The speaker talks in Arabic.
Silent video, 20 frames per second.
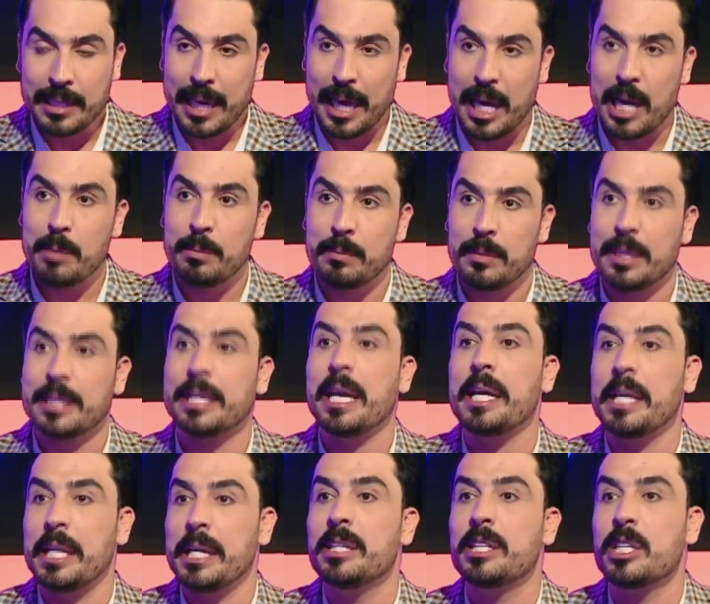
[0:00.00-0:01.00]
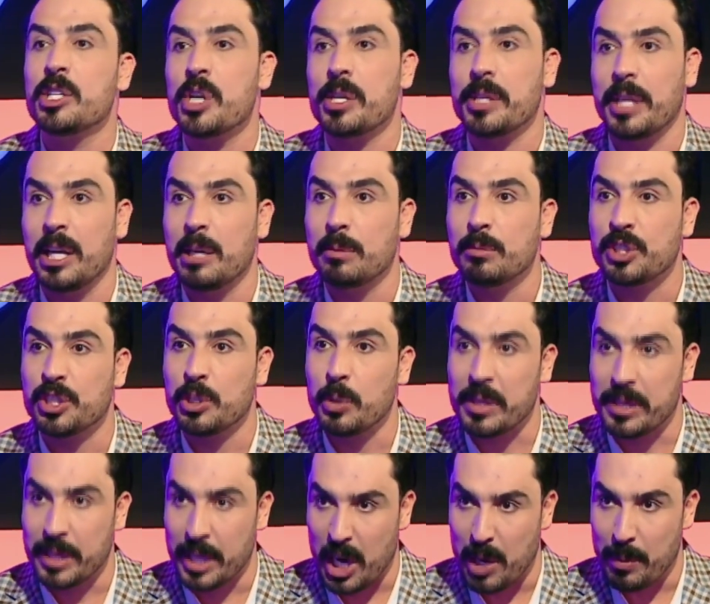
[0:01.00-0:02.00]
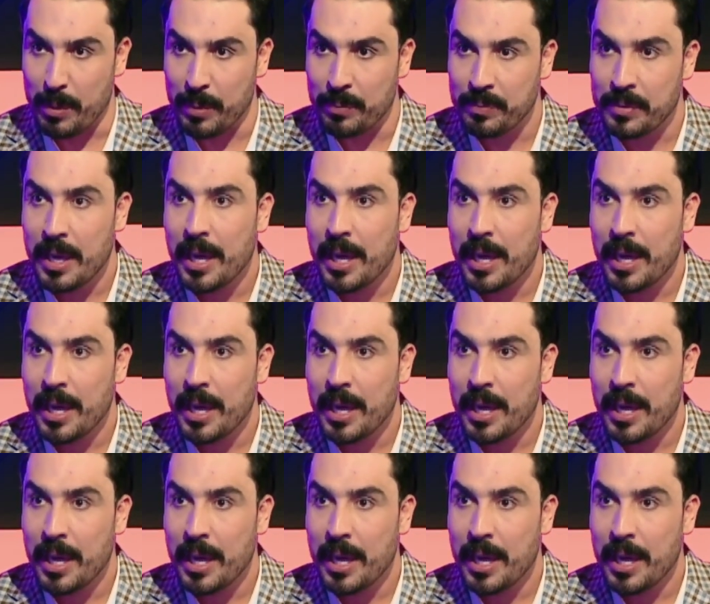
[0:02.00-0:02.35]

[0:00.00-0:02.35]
العام كاين انتاجات على مستوى الدراما